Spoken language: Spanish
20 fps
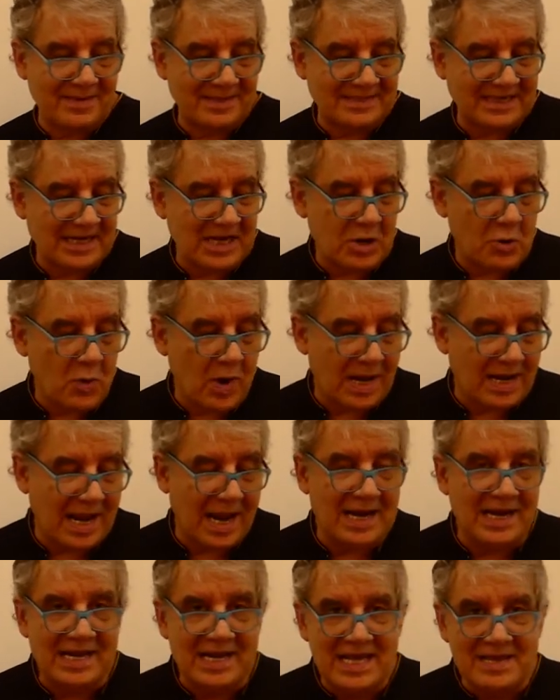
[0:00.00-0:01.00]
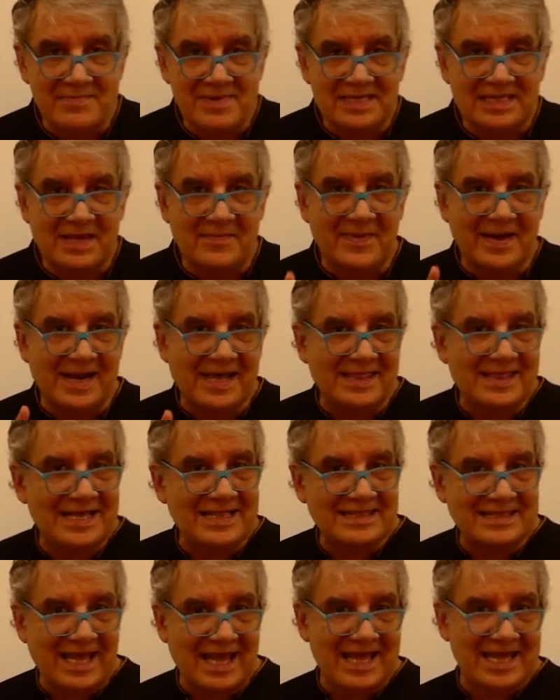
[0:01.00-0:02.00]
va a ser igual al límite para
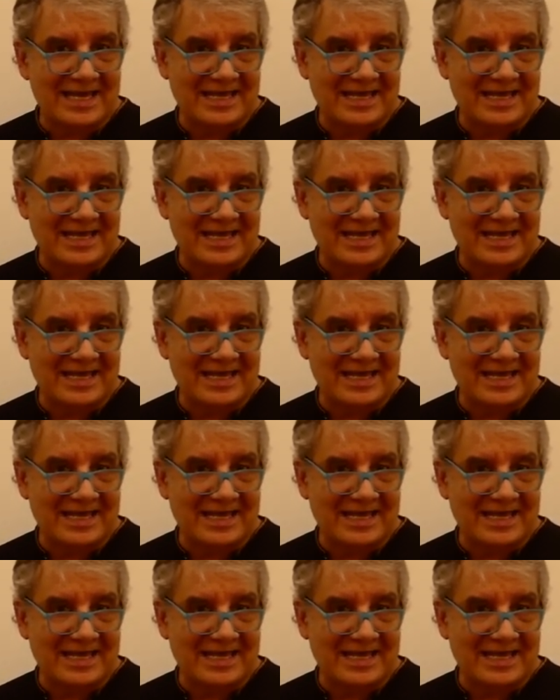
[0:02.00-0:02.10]
delta